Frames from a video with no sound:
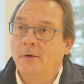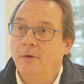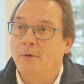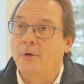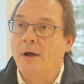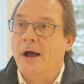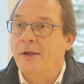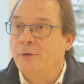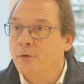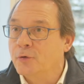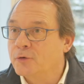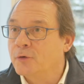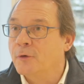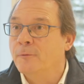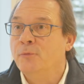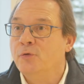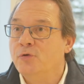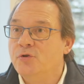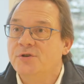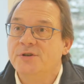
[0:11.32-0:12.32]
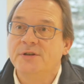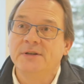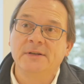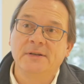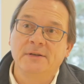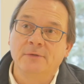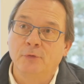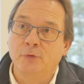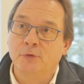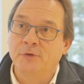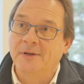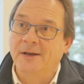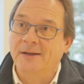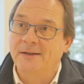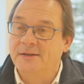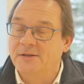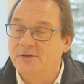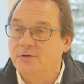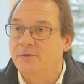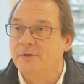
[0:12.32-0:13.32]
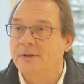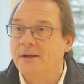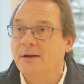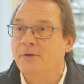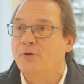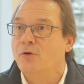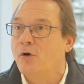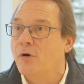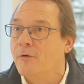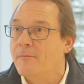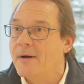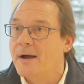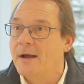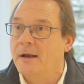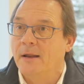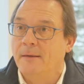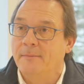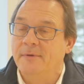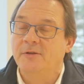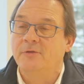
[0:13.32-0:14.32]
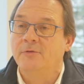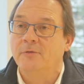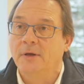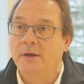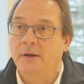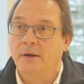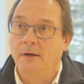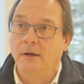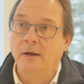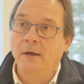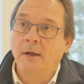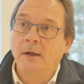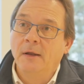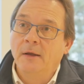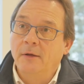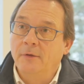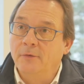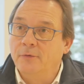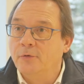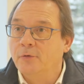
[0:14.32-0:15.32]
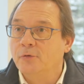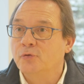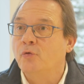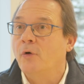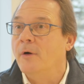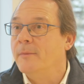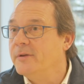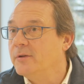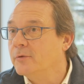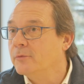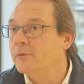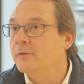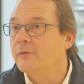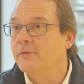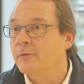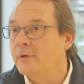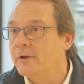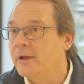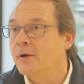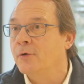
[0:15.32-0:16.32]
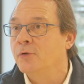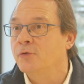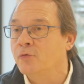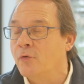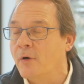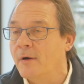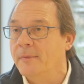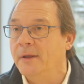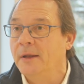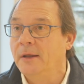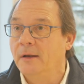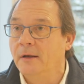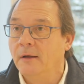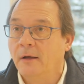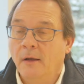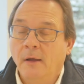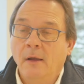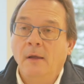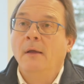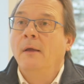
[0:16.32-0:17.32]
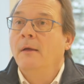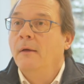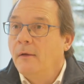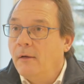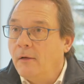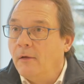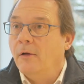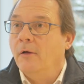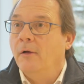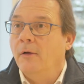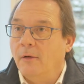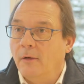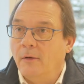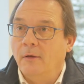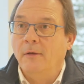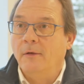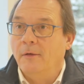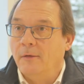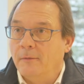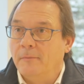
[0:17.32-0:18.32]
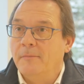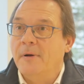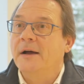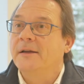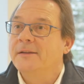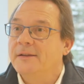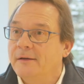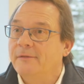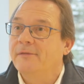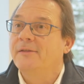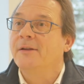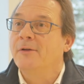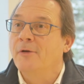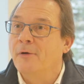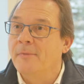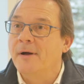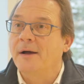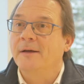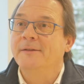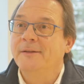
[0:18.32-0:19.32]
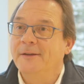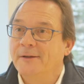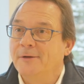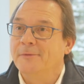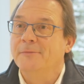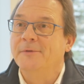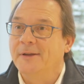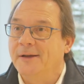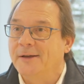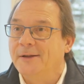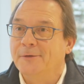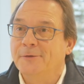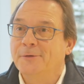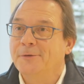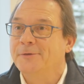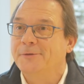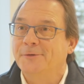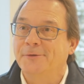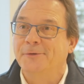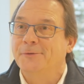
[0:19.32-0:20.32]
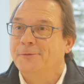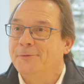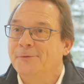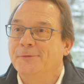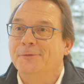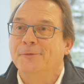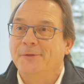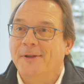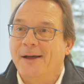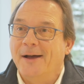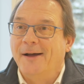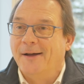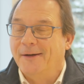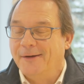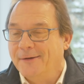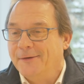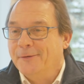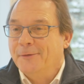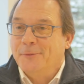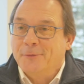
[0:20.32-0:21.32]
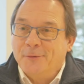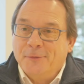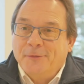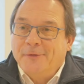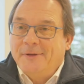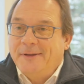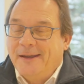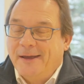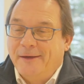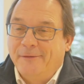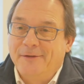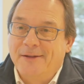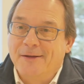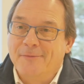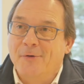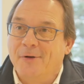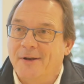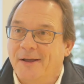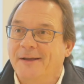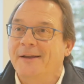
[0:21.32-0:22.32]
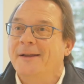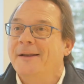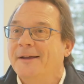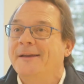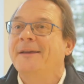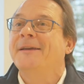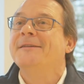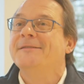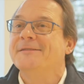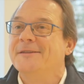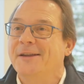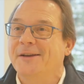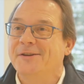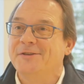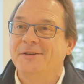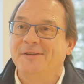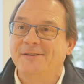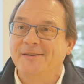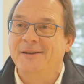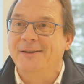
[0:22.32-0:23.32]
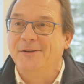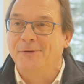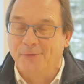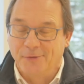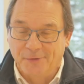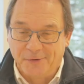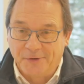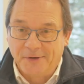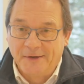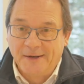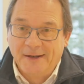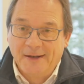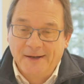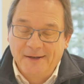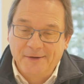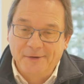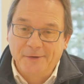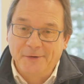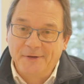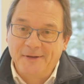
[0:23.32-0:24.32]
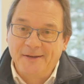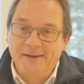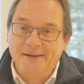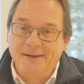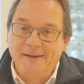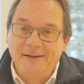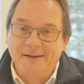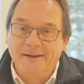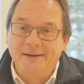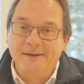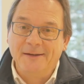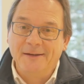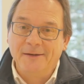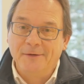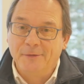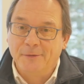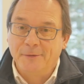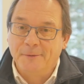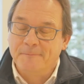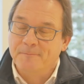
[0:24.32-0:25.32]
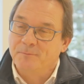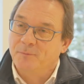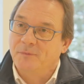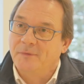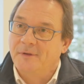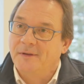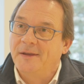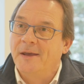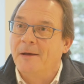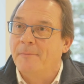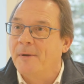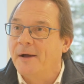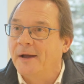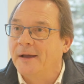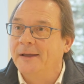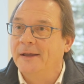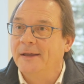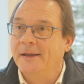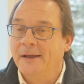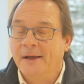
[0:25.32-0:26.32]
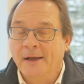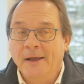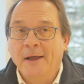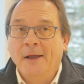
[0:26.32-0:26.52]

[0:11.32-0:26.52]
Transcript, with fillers: euh, à notre budget euh, traditionnel, normal, habituel de 3 143 000. Bardaf s'est lambardé, comme dirait l'autre. Donc on a, il y a évidemment la, crise énergétique euh, qui, apparaît.